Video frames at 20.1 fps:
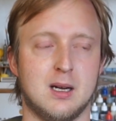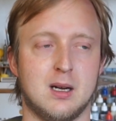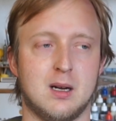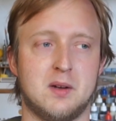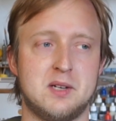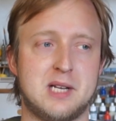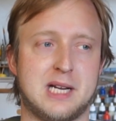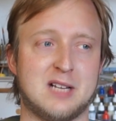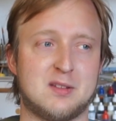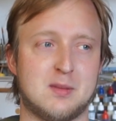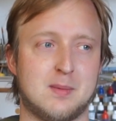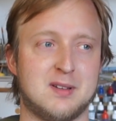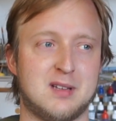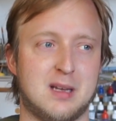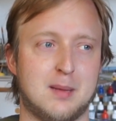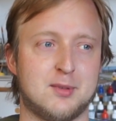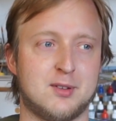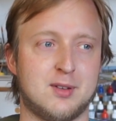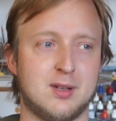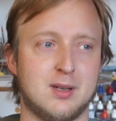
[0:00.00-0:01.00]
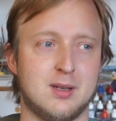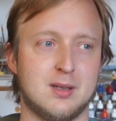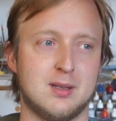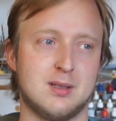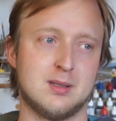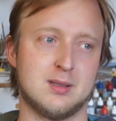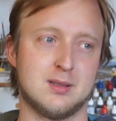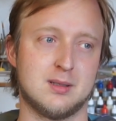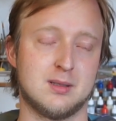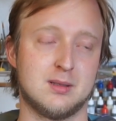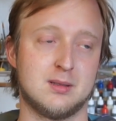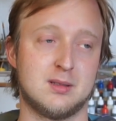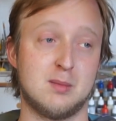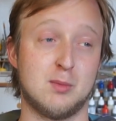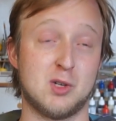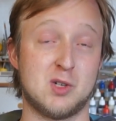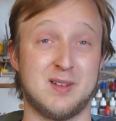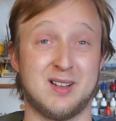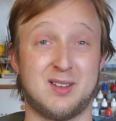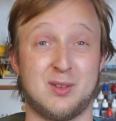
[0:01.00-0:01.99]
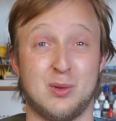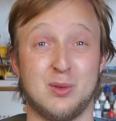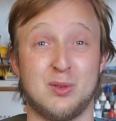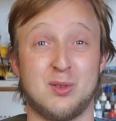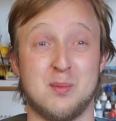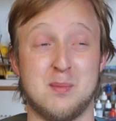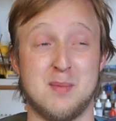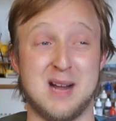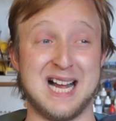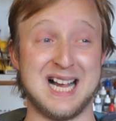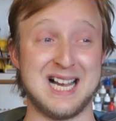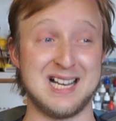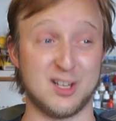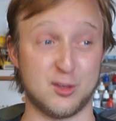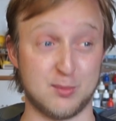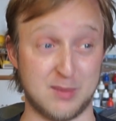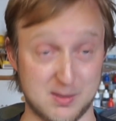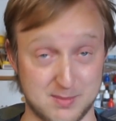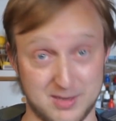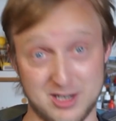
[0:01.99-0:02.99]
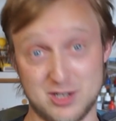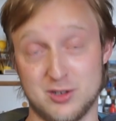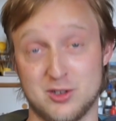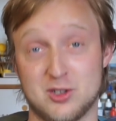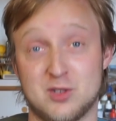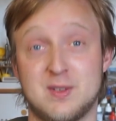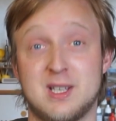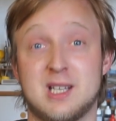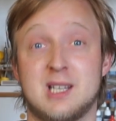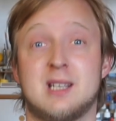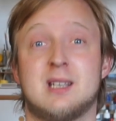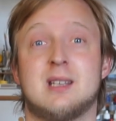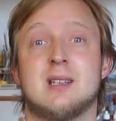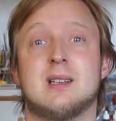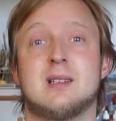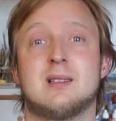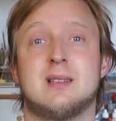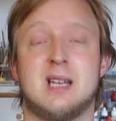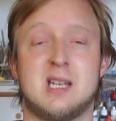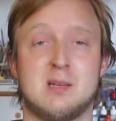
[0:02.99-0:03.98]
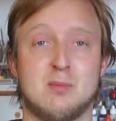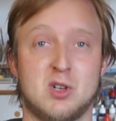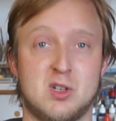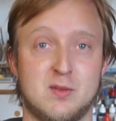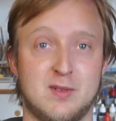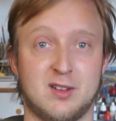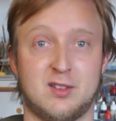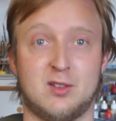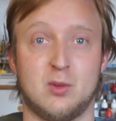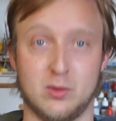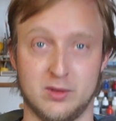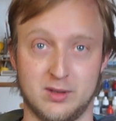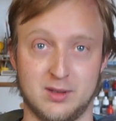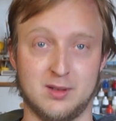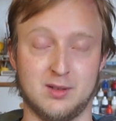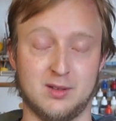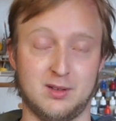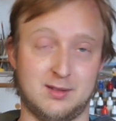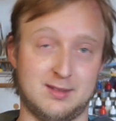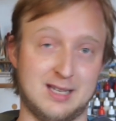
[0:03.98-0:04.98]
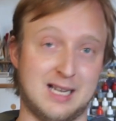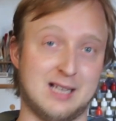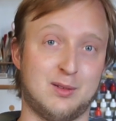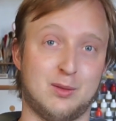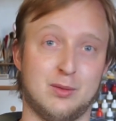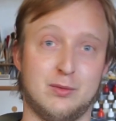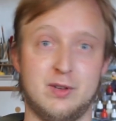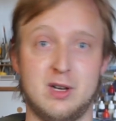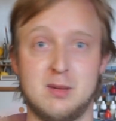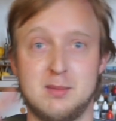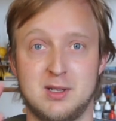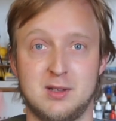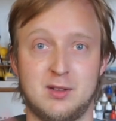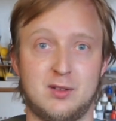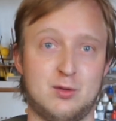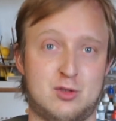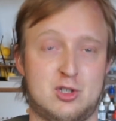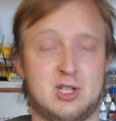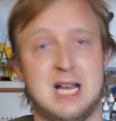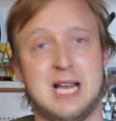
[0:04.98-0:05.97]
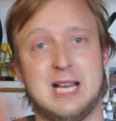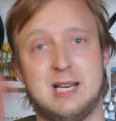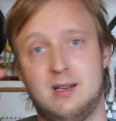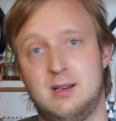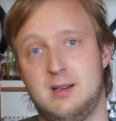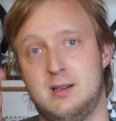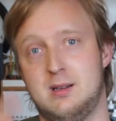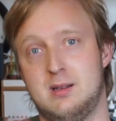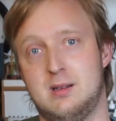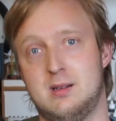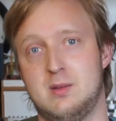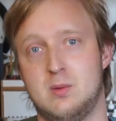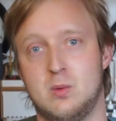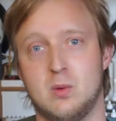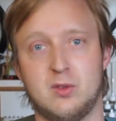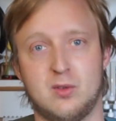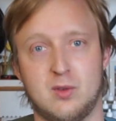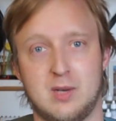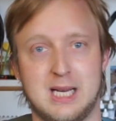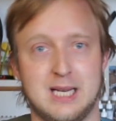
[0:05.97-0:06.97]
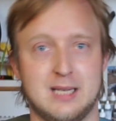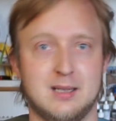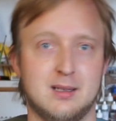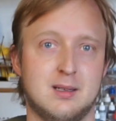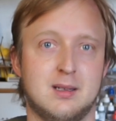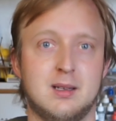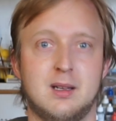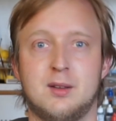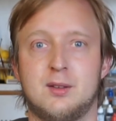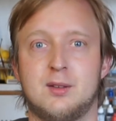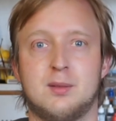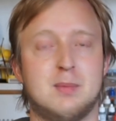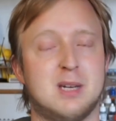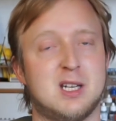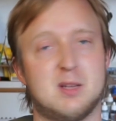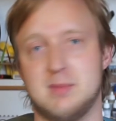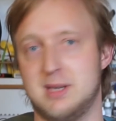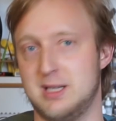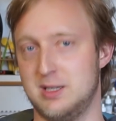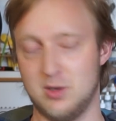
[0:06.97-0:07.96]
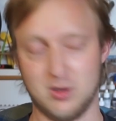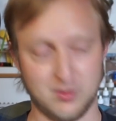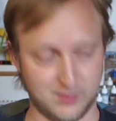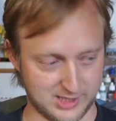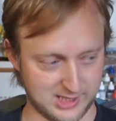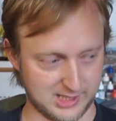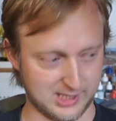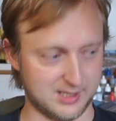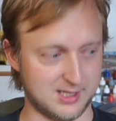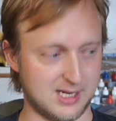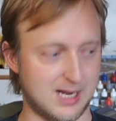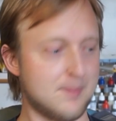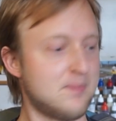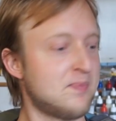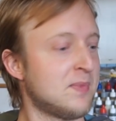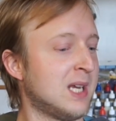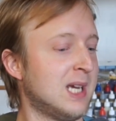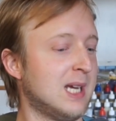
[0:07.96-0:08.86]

Und ihr kennt es auch mal selbst, die Motivation zum Malen ist manchmal schon schwierig, dann die Motivation, Sachen zu filmen, zu schneiden, hochzuladen, ist manchmal noch weniger da.